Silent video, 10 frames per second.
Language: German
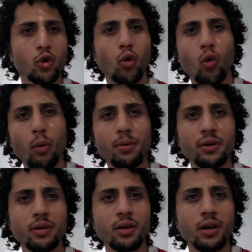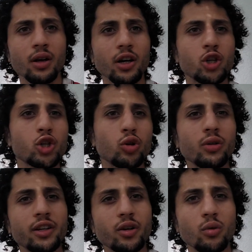groben
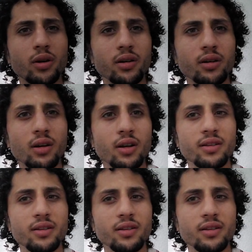Entschuldigungen,